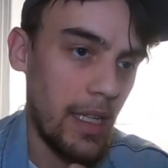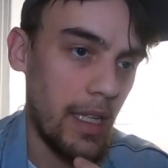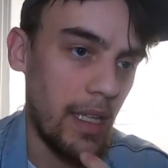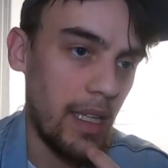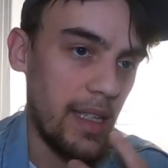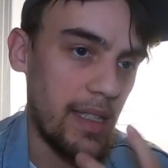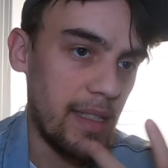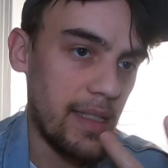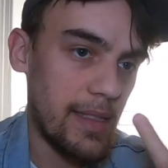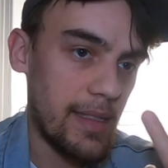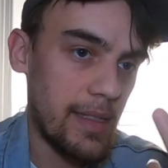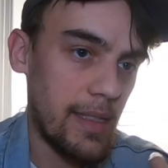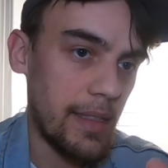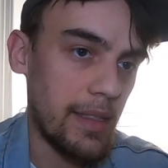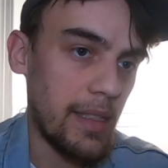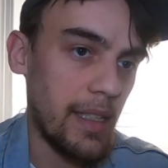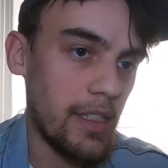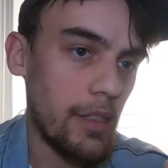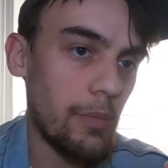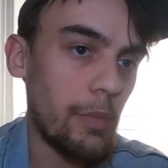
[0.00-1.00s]
Et c'est
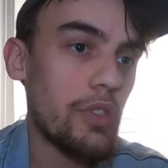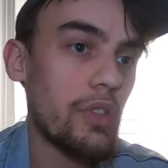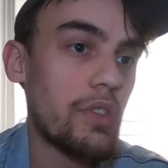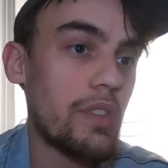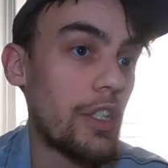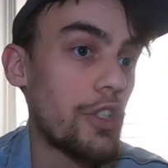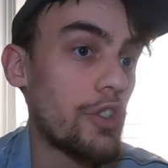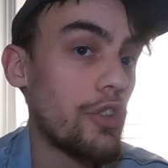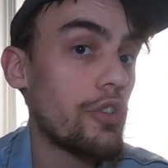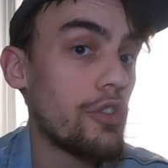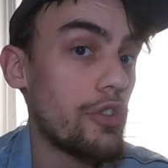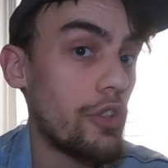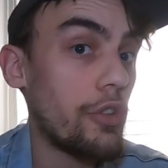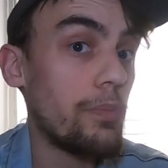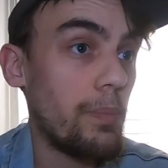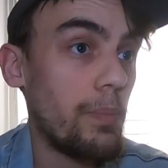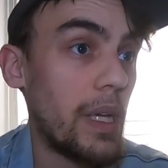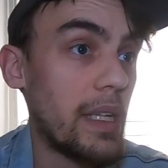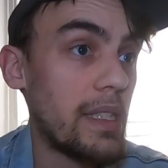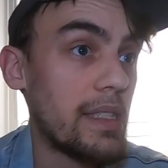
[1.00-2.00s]
intéressant parce que ça change notre
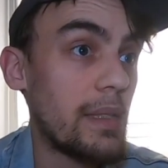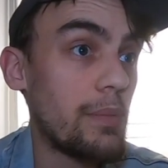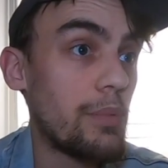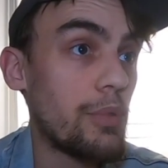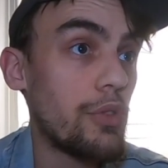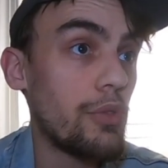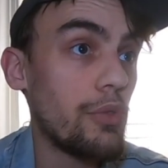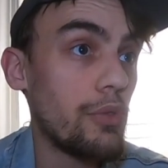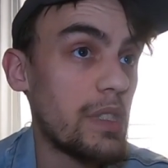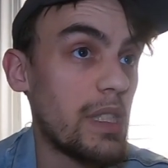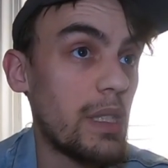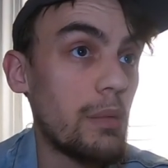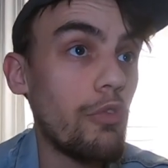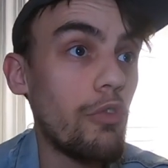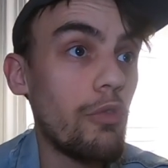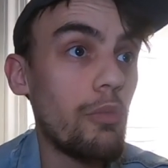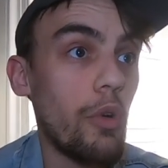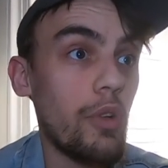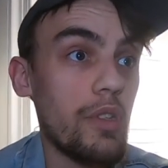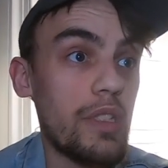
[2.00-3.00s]
perception de ces
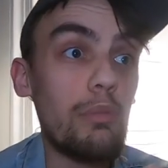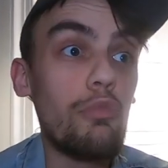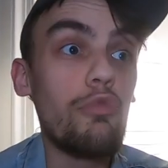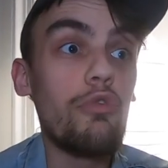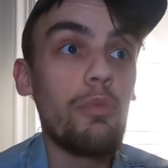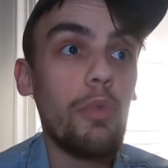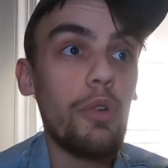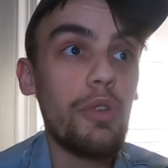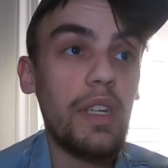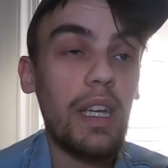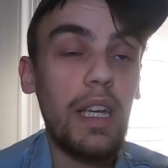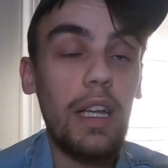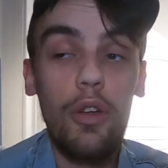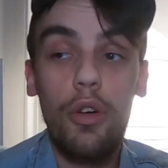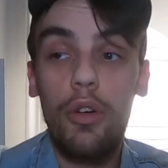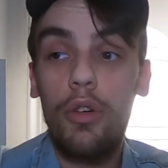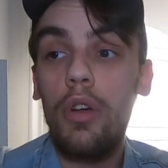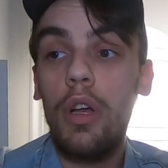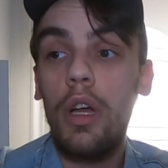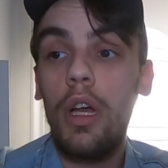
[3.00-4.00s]
mouvements, ces mouvements très
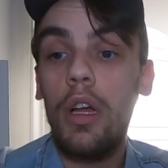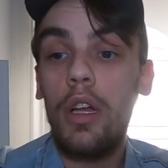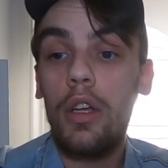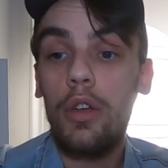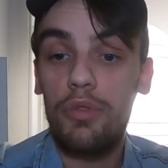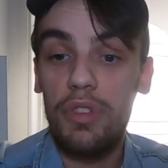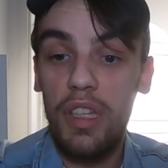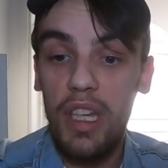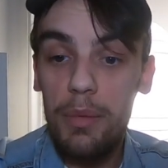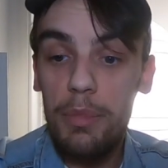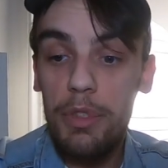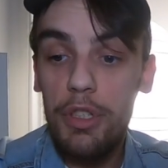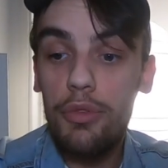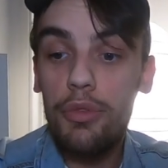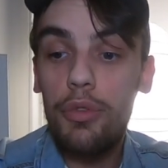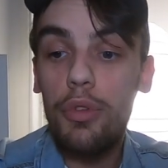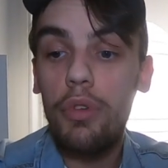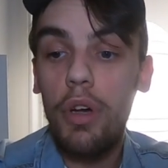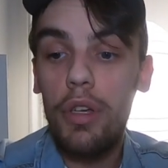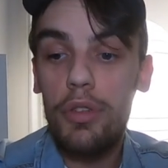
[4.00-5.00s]
lents qu'on a l'habitude
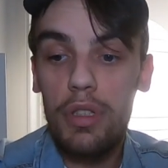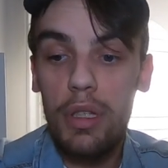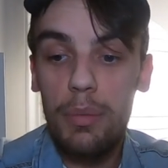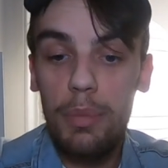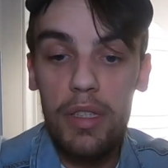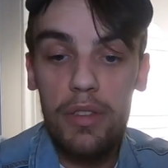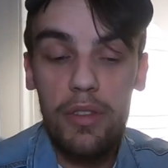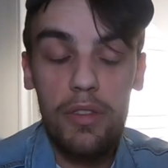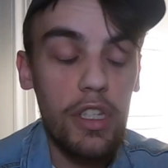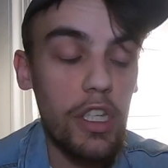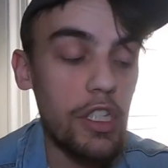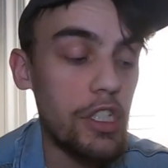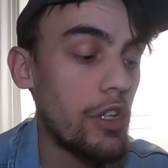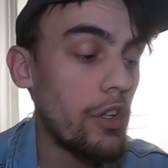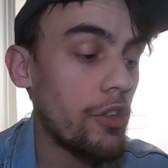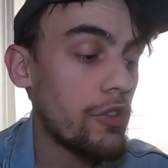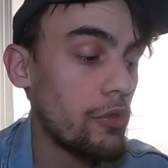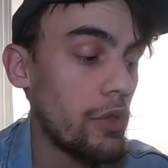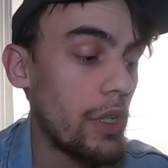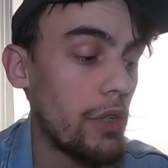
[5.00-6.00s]
de voir sur des personnes âgées,
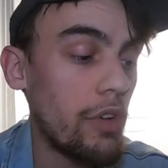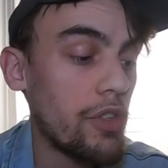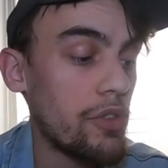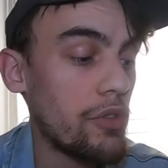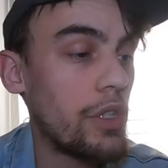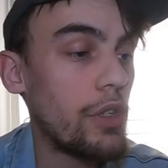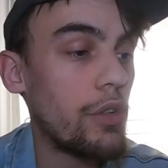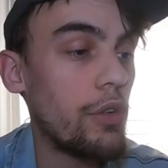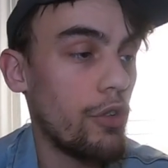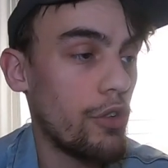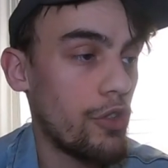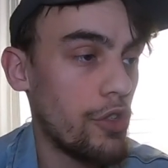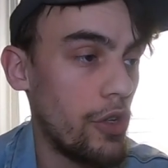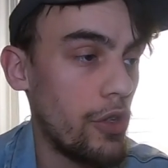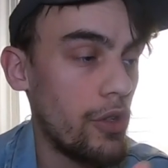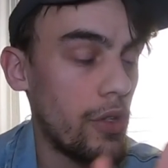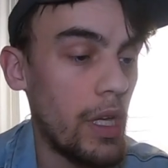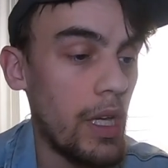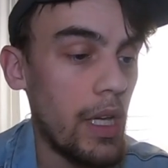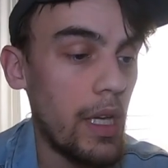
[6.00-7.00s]
lorsqu'on les voit sur des corps
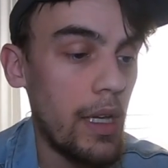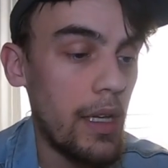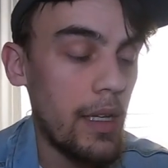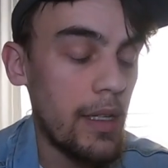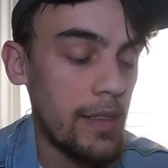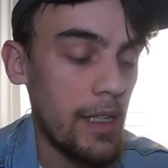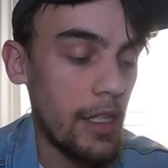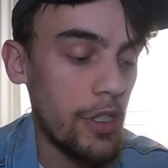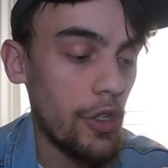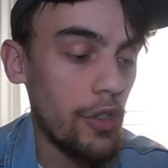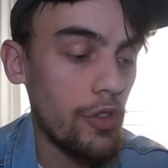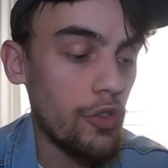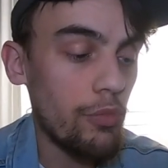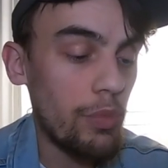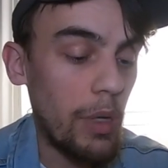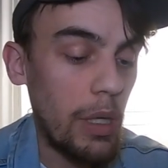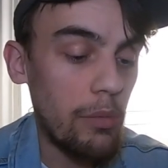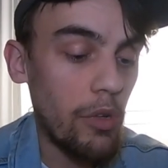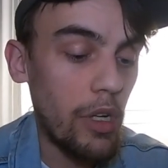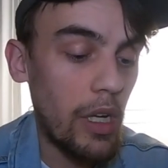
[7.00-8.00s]
jeunes, ça change
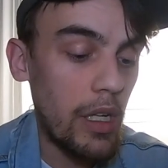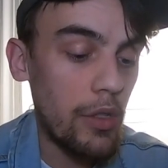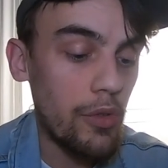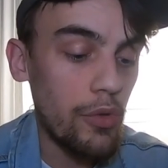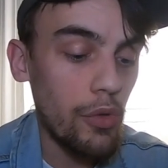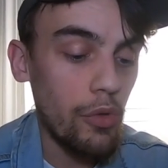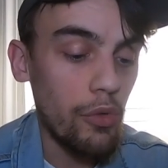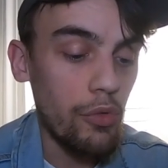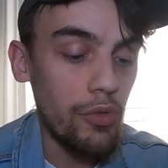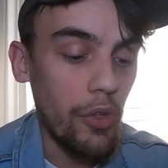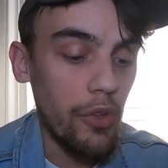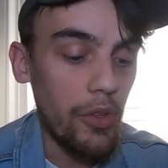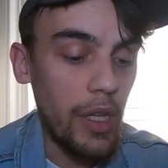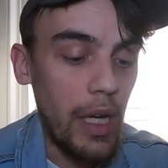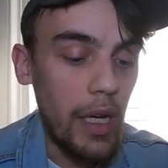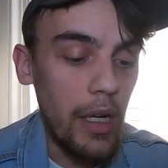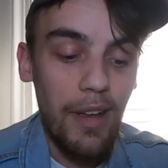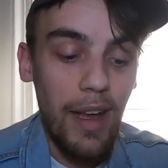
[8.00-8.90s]
complètement la lecture qu'on en a.